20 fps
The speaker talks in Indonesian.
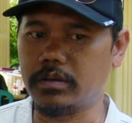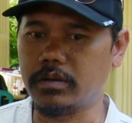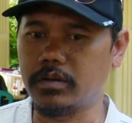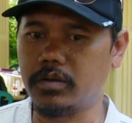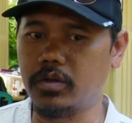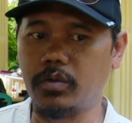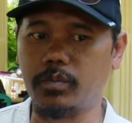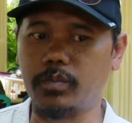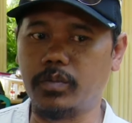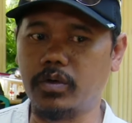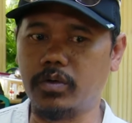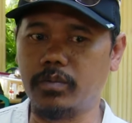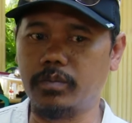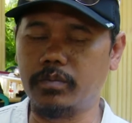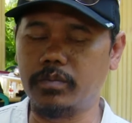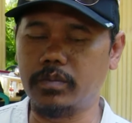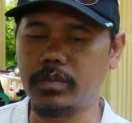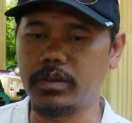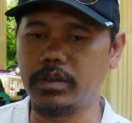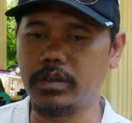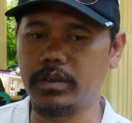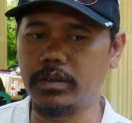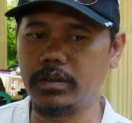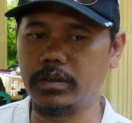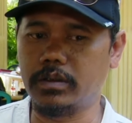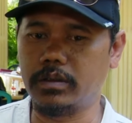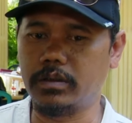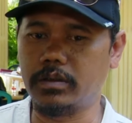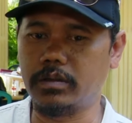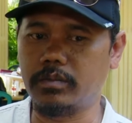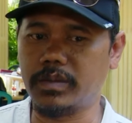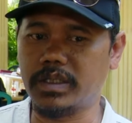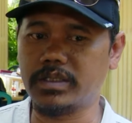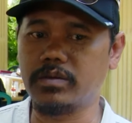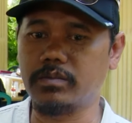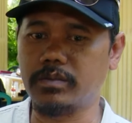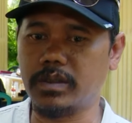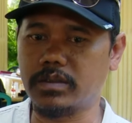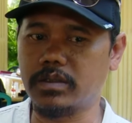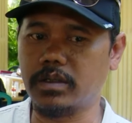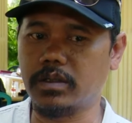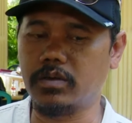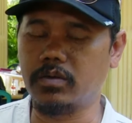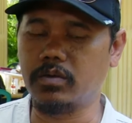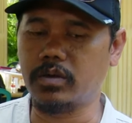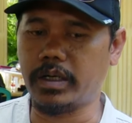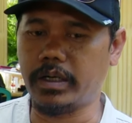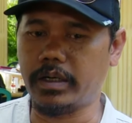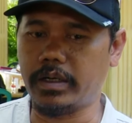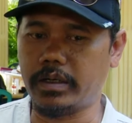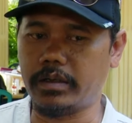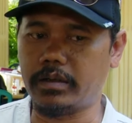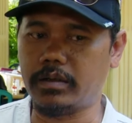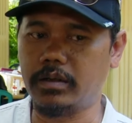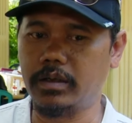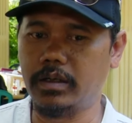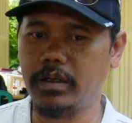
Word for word: grup-grup di masing-masing kelurahan.